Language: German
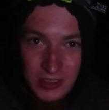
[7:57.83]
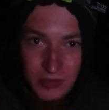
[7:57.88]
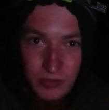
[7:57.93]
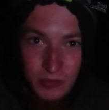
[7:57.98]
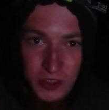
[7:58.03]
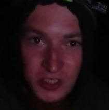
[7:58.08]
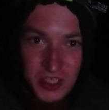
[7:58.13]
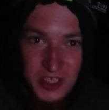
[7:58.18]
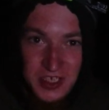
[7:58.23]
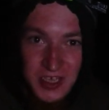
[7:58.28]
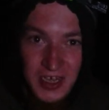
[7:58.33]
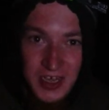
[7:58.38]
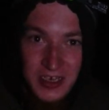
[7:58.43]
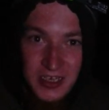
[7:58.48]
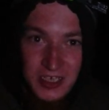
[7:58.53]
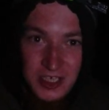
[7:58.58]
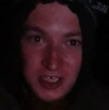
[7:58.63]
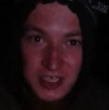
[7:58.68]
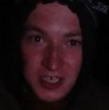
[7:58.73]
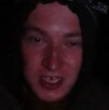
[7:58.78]
Ich muss die
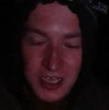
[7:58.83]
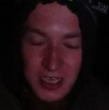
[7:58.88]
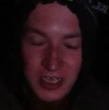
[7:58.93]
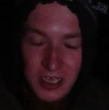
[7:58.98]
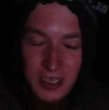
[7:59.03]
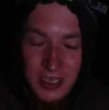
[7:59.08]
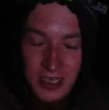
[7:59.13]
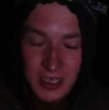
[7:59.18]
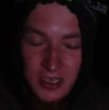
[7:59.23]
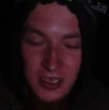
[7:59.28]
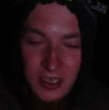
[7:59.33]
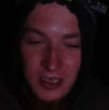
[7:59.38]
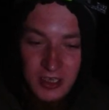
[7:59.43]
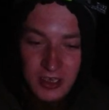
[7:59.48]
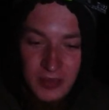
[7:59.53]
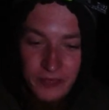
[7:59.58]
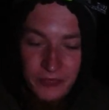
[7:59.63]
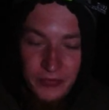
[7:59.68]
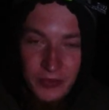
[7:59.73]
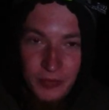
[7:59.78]
an der St
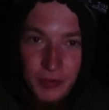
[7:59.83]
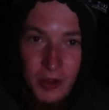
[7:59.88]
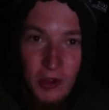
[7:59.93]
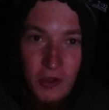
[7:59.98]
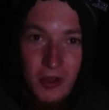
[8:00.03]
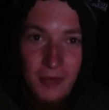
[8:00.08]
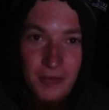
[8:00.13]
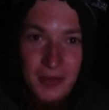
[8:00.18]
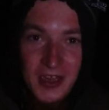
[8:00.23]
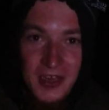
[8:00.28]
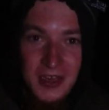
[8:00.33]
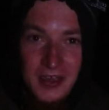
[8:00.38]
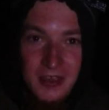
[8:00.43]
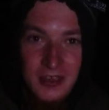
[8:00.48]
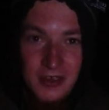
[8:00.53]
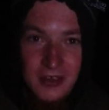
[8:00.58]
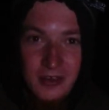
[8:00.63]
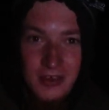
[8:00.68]
äh, ähm, Powerbank äh,